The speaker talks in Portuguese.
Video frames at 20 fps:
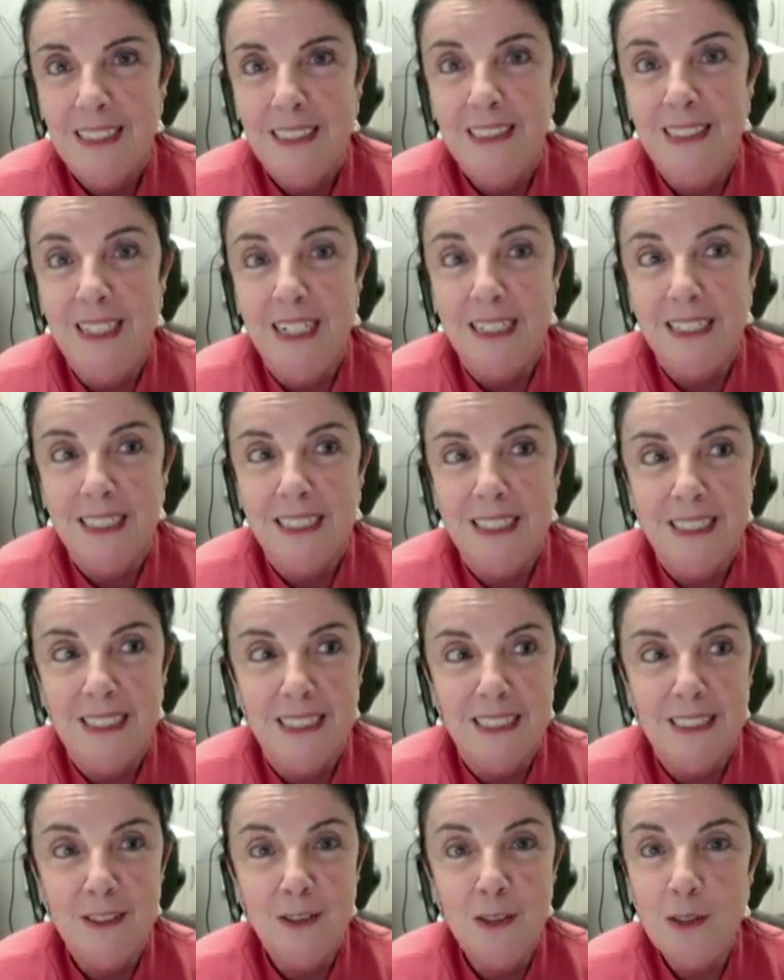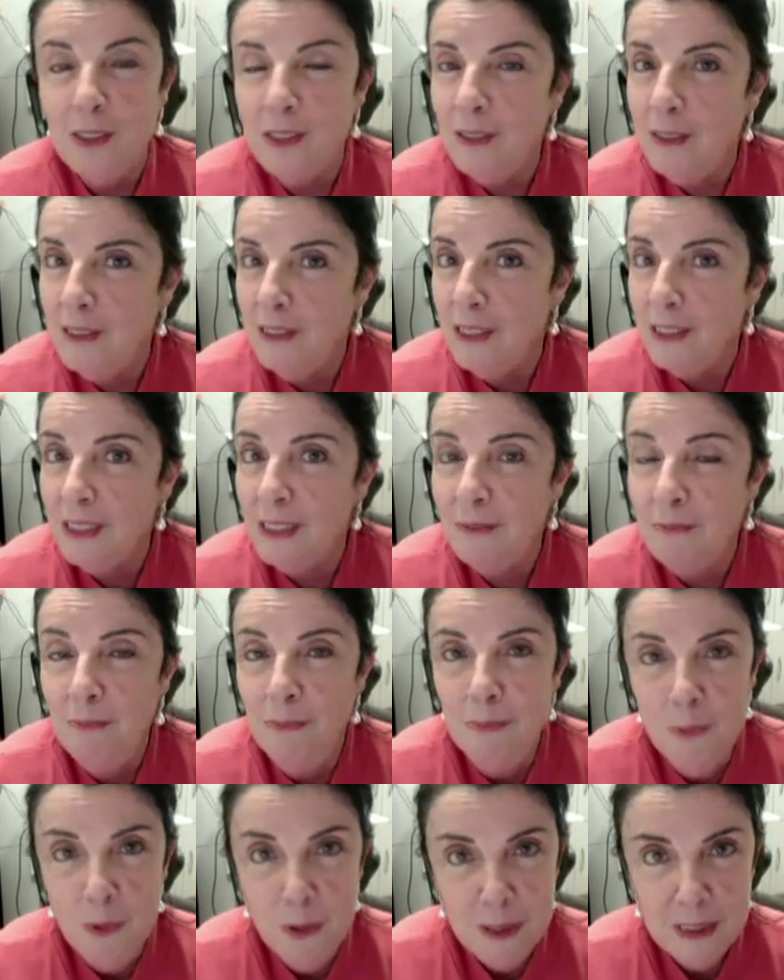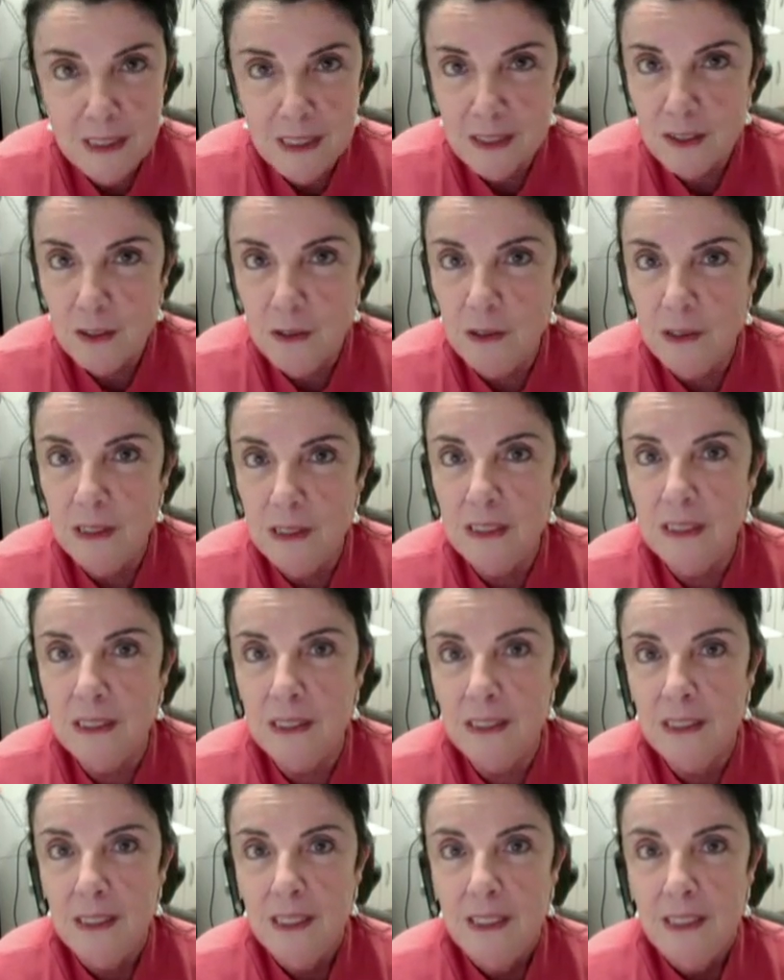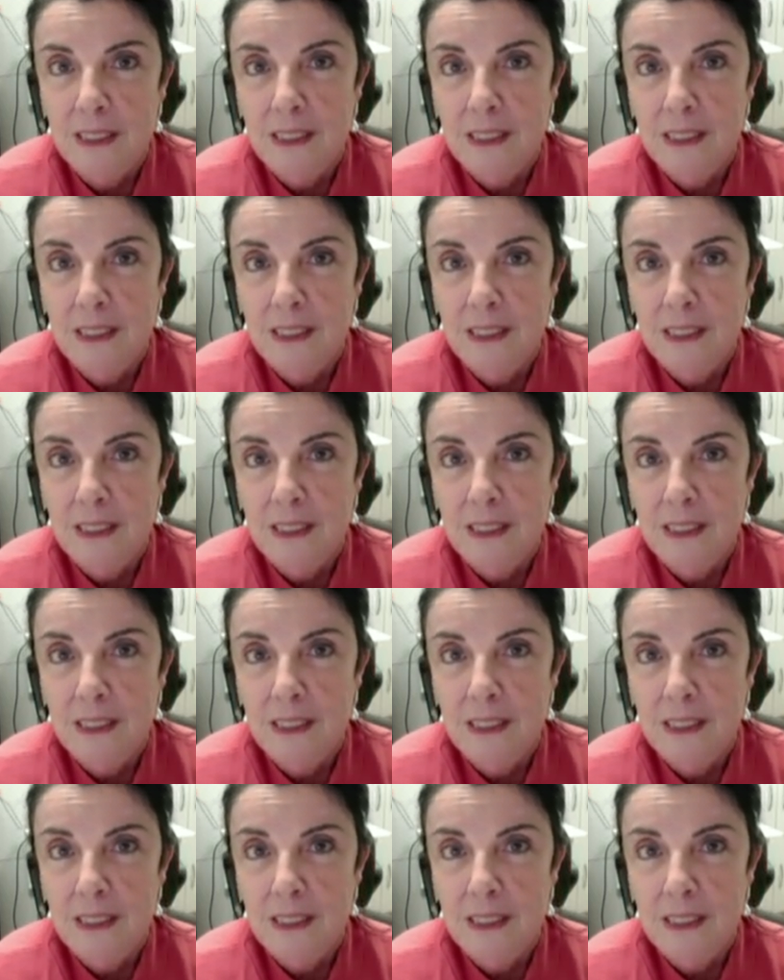da, dos, das muitas coisas